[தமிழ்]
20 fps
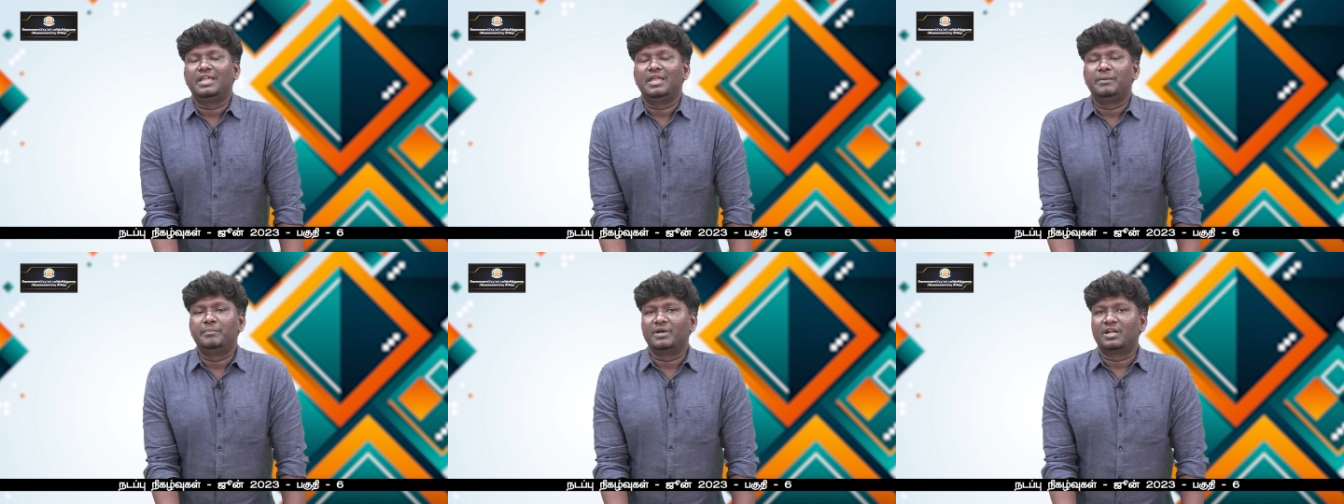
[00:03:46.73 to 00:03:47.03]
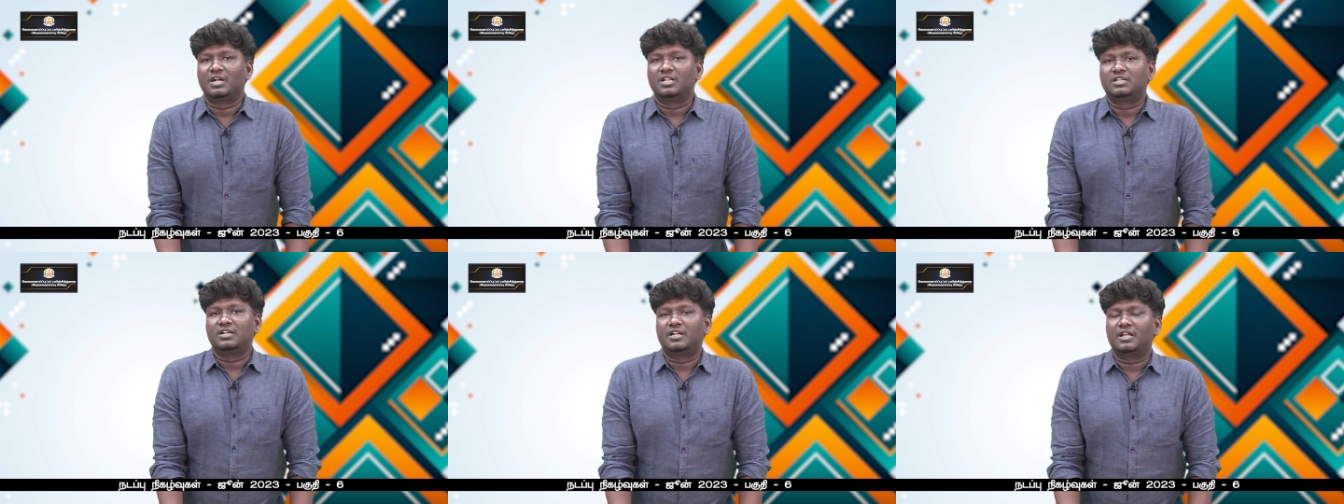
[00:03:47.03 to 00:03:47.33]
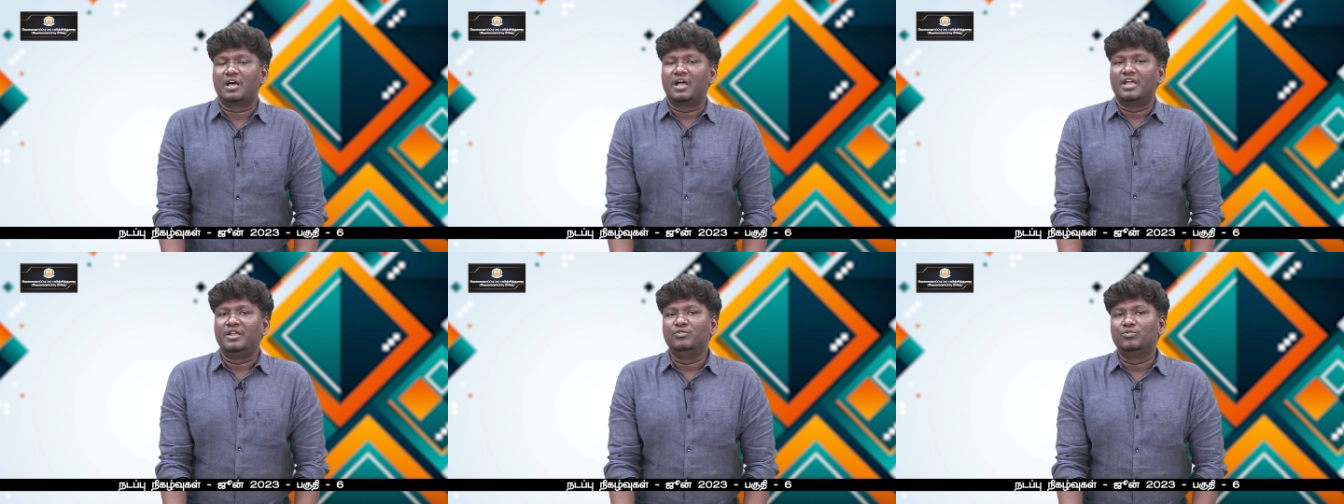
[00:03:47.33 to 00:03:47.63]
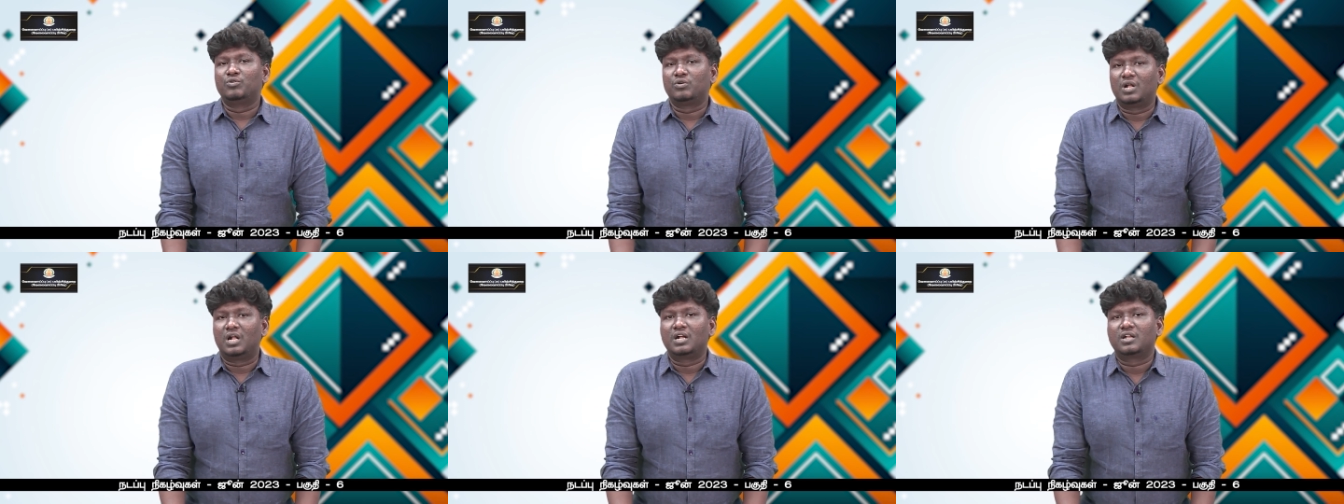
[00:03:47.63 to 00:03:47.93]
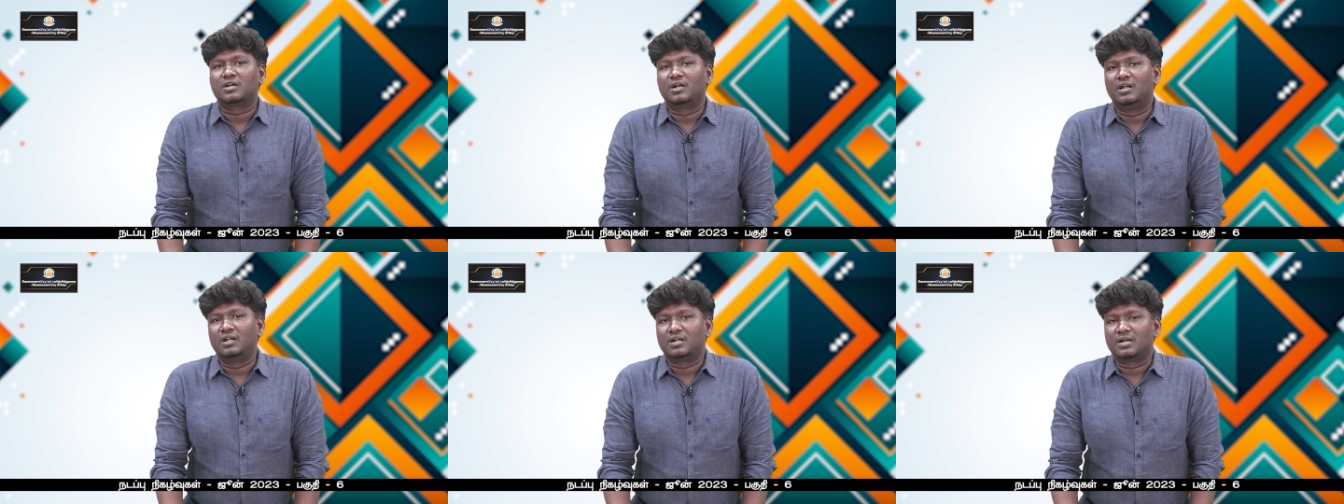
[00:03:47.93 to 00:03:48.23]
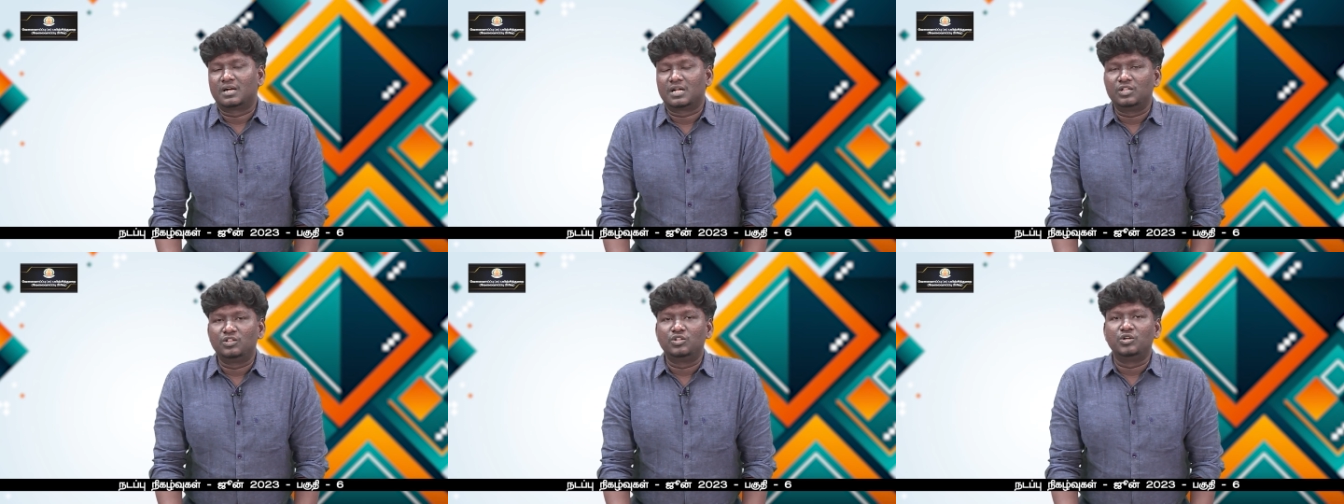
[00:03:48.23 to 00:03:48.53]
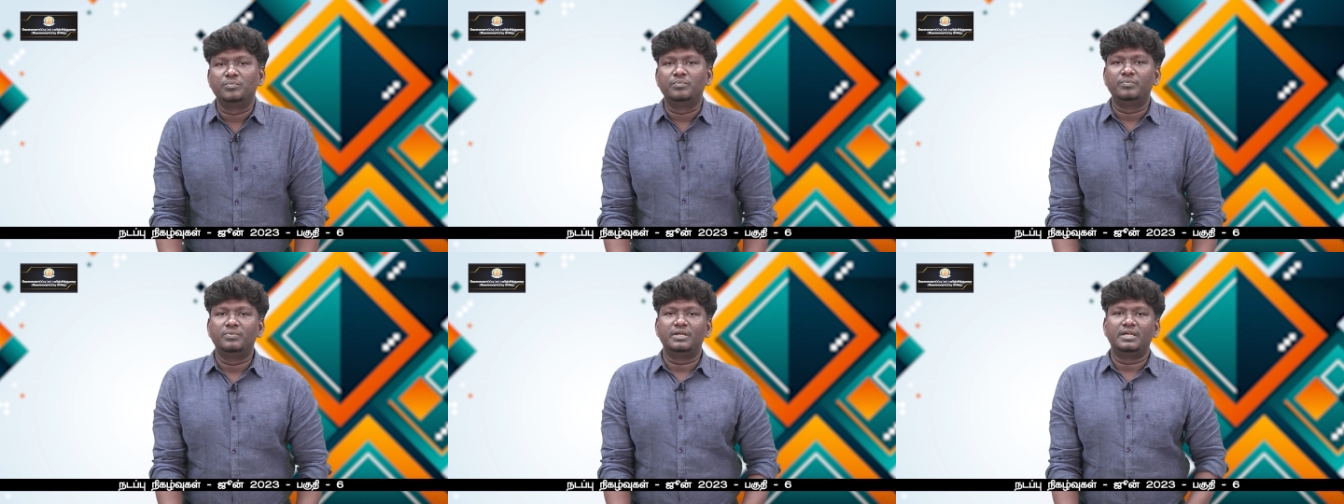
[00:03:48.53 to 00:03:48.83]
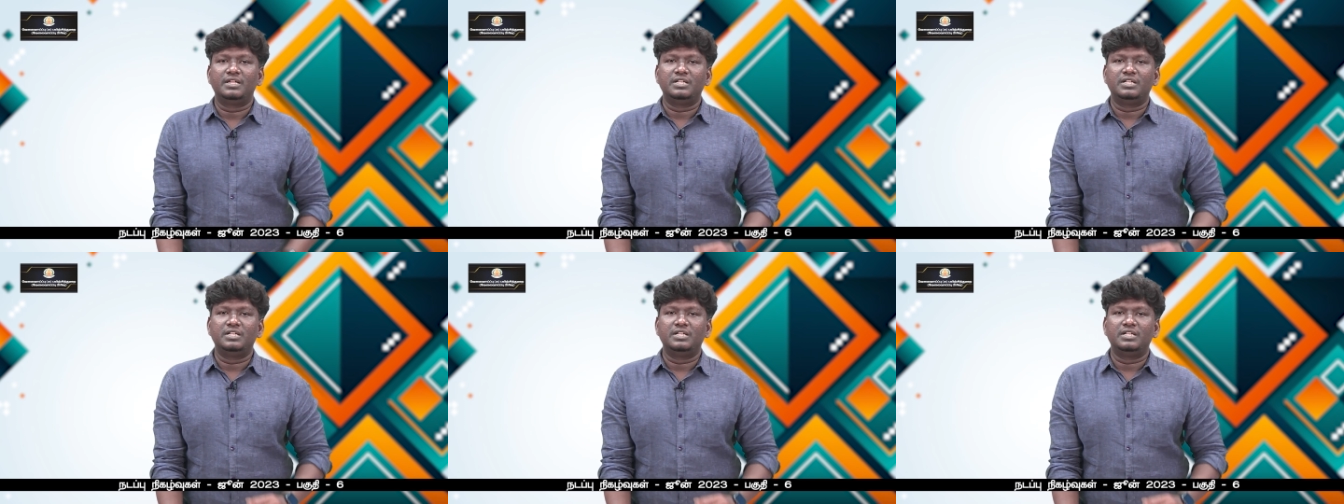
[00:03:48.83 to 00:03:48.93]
இப்போ கிட்டத்தட்ட ஐநூறு நாட்கள் கடந்தும்